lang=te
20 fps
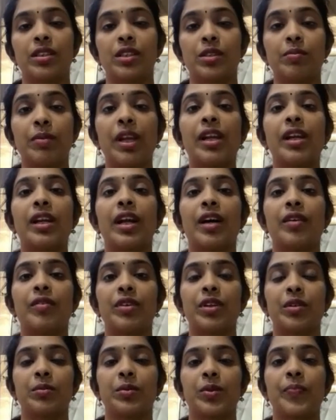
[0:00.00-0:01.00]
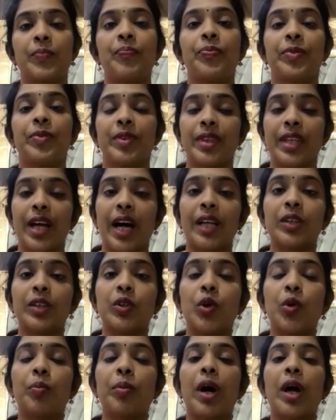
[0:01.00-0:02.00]
స్మెల్ రావటము
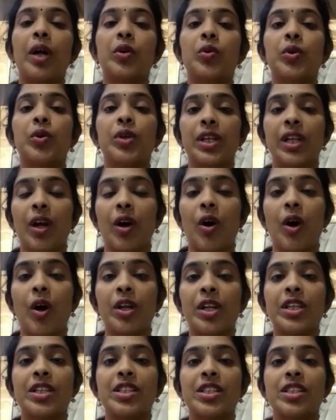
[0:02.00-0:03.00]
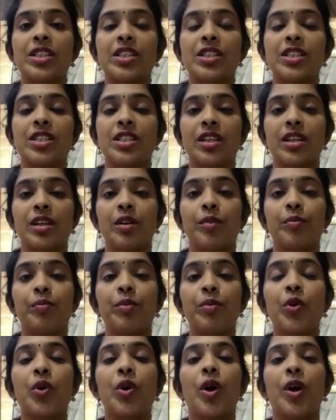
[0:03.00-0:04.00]
దాంతో పాటు ఇట్లా ఆరెంజిష్
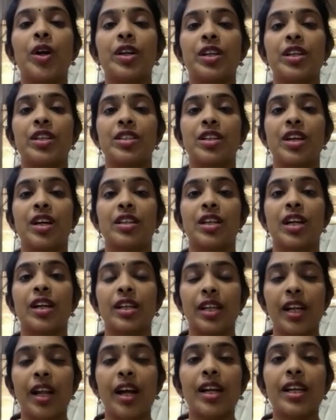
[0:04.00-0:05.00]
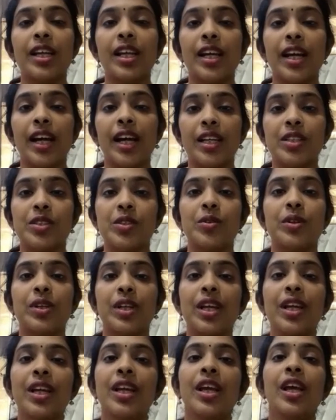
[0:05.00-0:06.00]
మ్యూకాయిడ్ డిశ్చార్జ్ అట్లాంటి కలర్స్
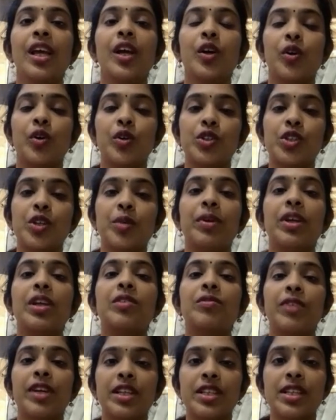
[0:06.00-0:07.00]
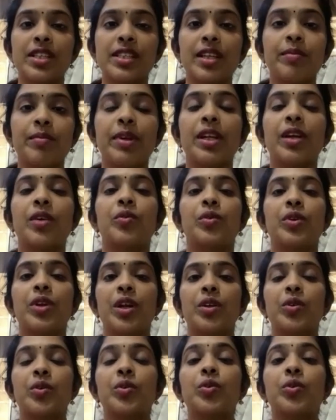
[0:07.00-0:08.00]
ఉంటే కొంచెం ఇన్ఫెక్షన్స్ ఏమైనా
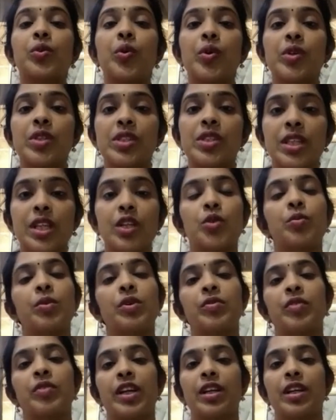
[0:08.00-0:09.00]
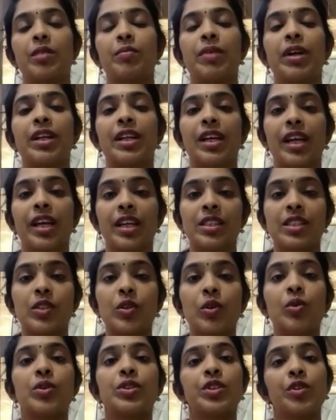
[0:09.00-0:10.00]
ఉన్నట్టు దోస్ నీడ్ టు బి వరీడ్ బట్
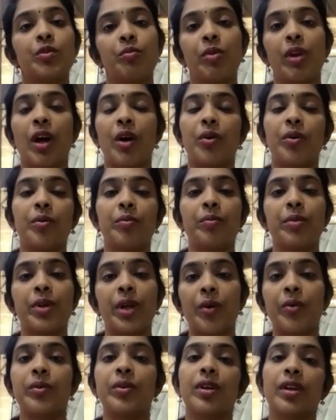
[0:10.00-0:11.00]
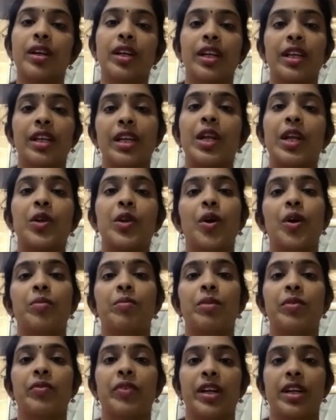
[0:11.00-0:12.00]
ఎక్స్క్లూజివ్ బ్రౌన్ ఇట్ నీడ్
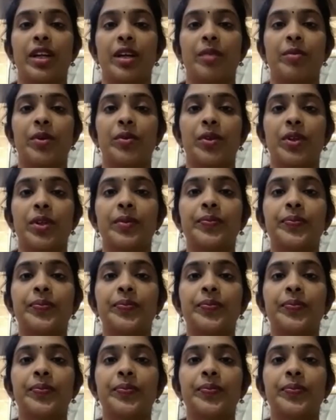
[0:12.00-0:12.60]
నాట్ బి వరీడ్ అబౌట్